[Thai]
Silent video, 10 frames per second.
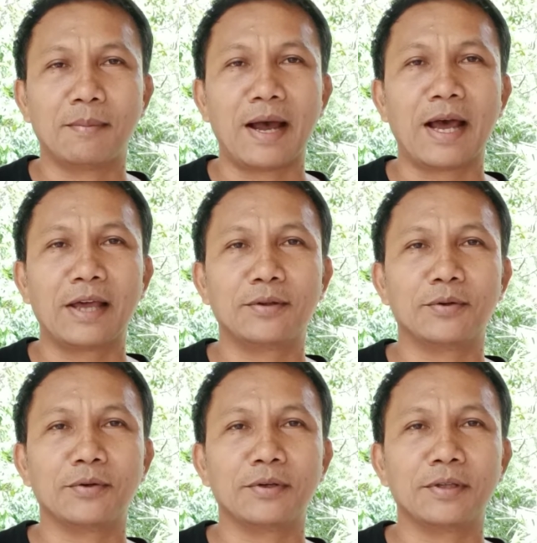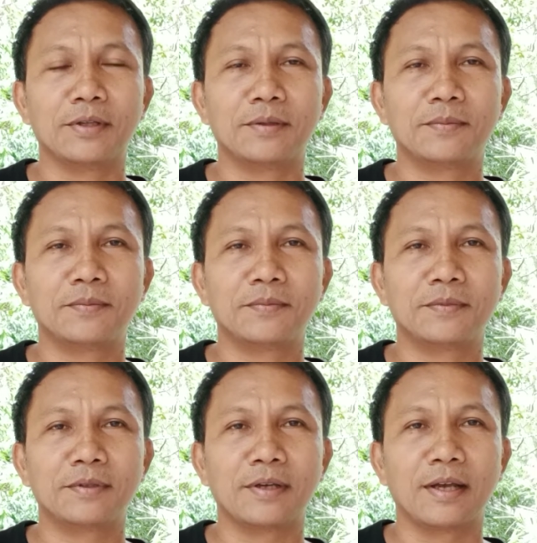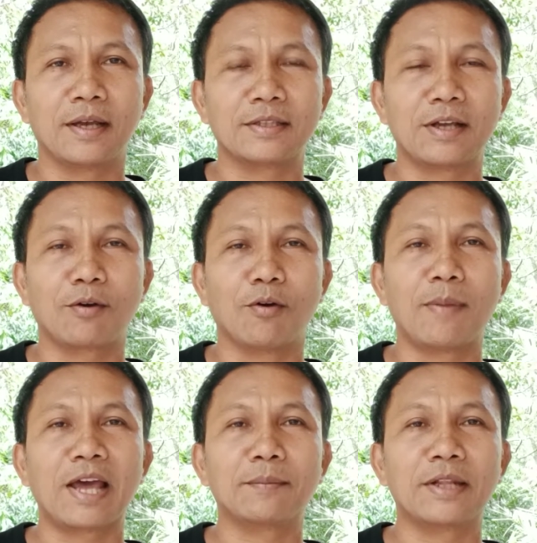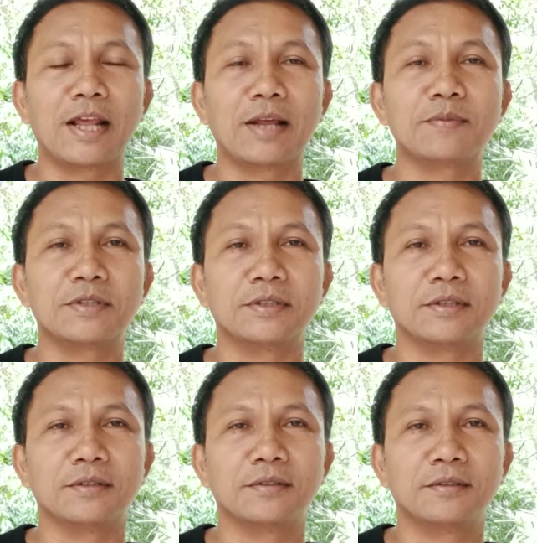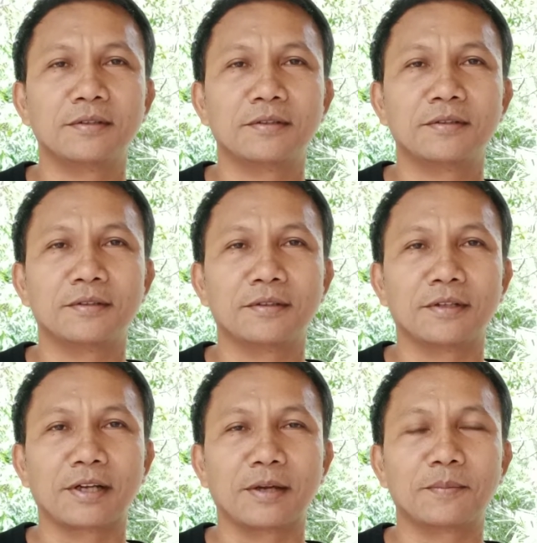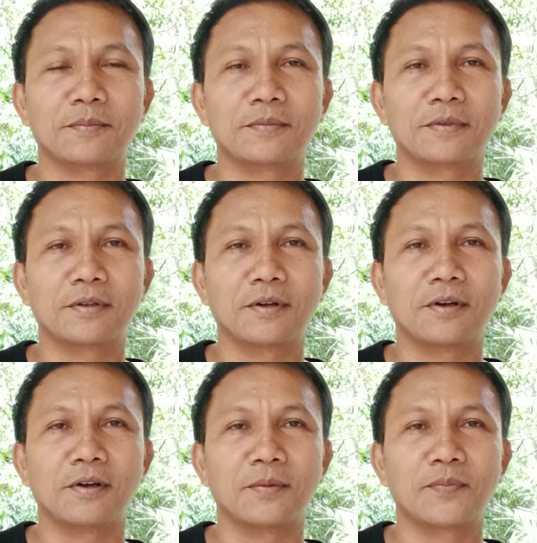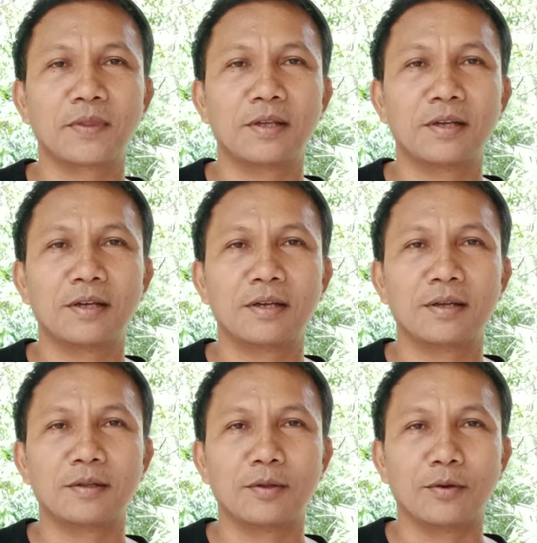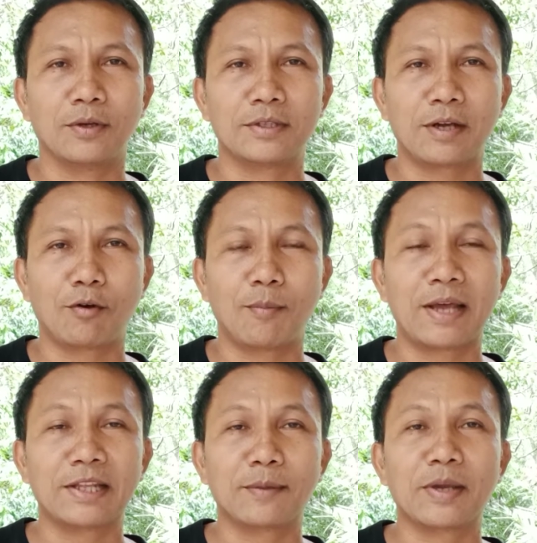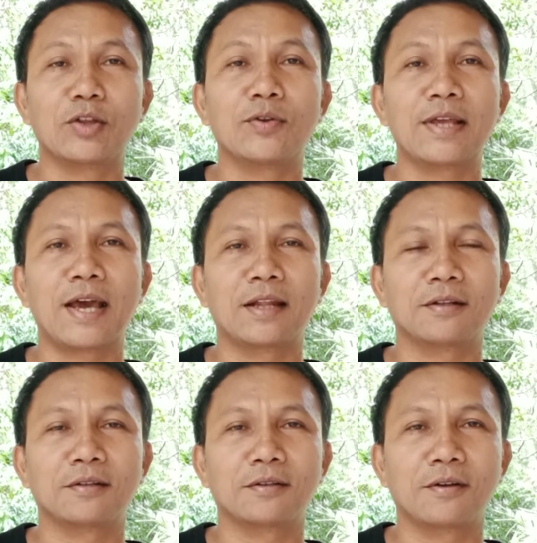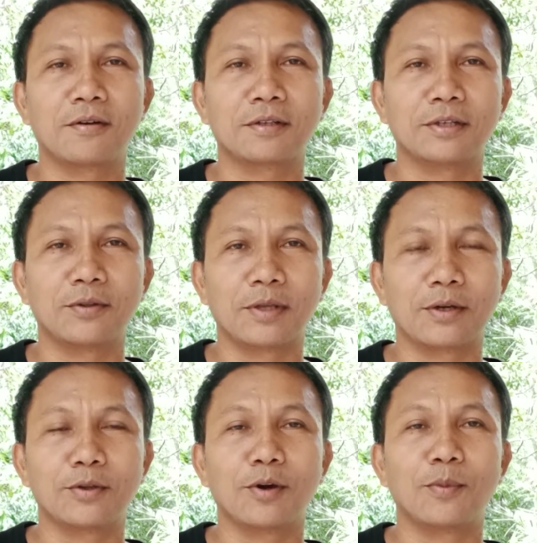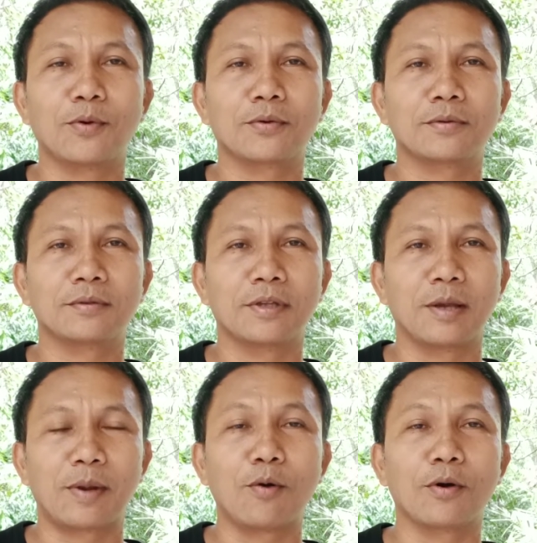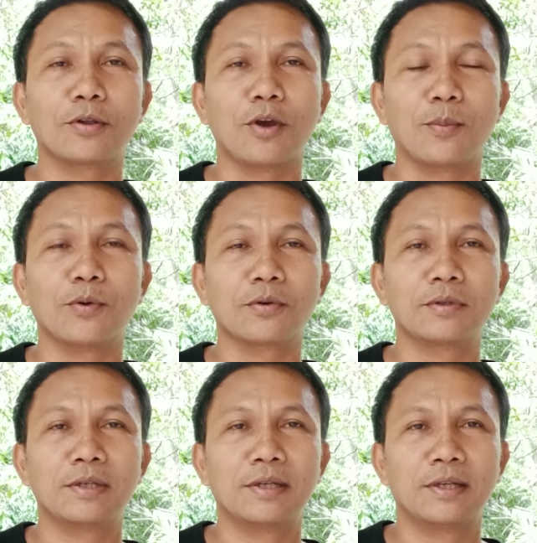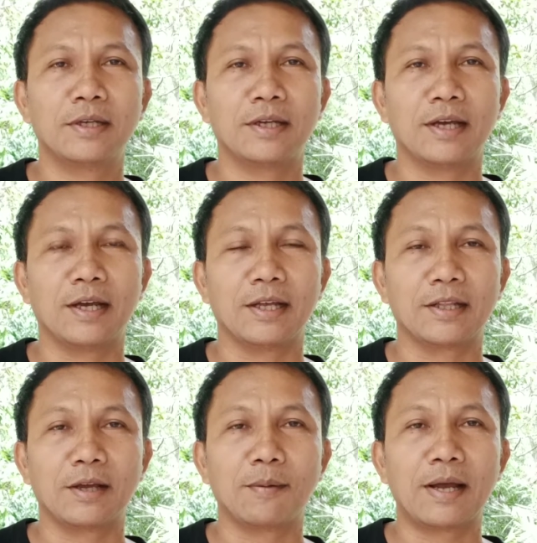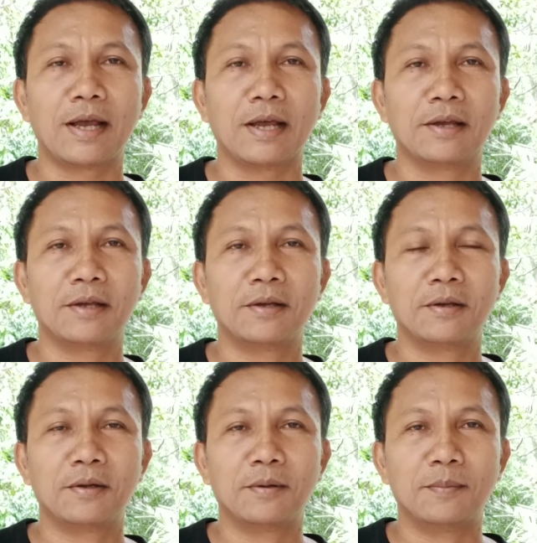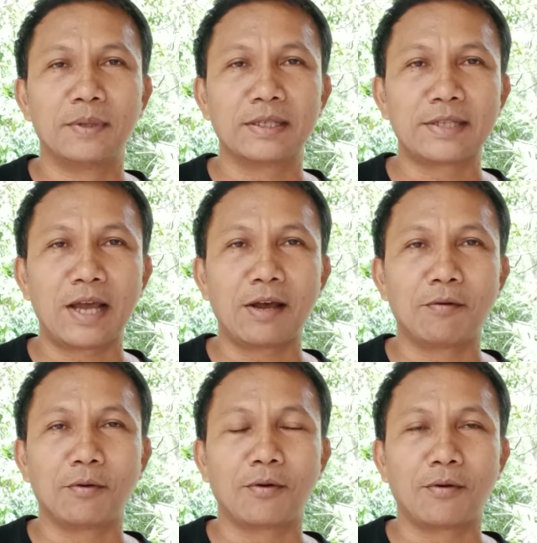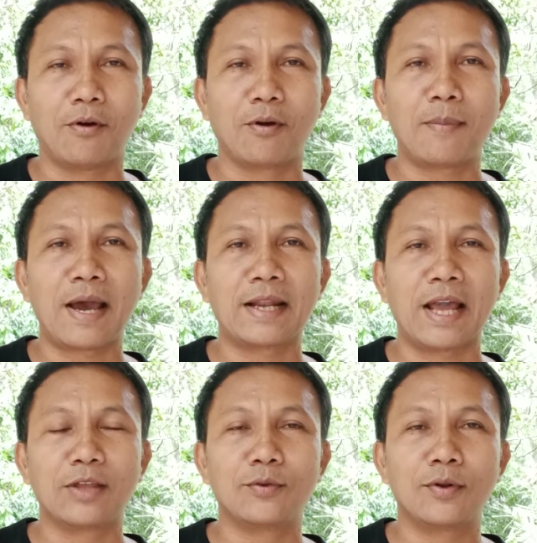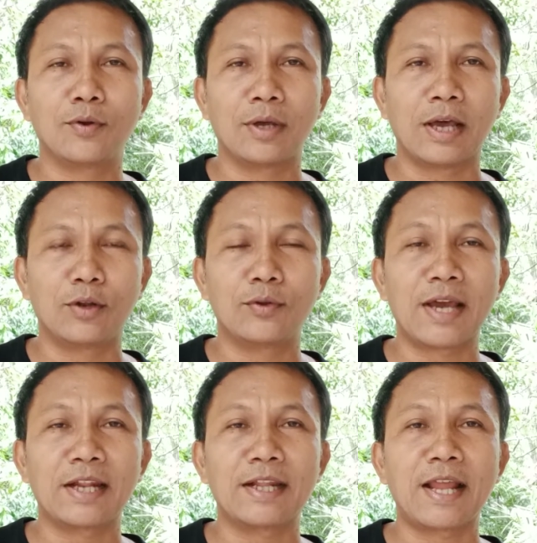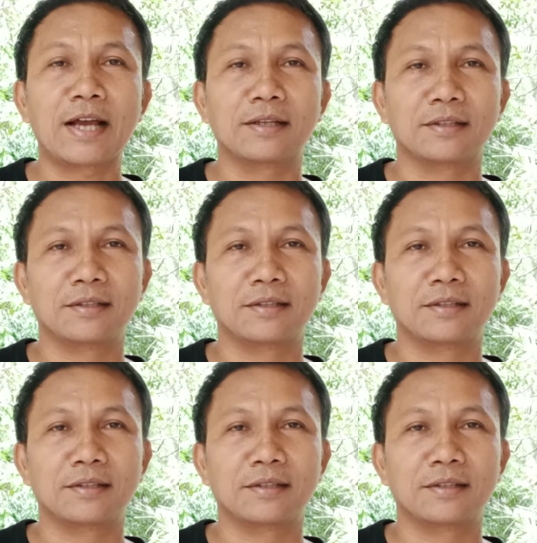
มาโดยเจ้าของบ้านไม่ได้รับเชิญนะครับ ก็โดยเจ้าของบ้านยังไม่อนุญาต ก็คือตัวเองก็ยอมลุกพระองค์ก็ยอมลุกแต่ว่าเมื่อเจ้าของบ้านอายุอนุญาตให้นั่ง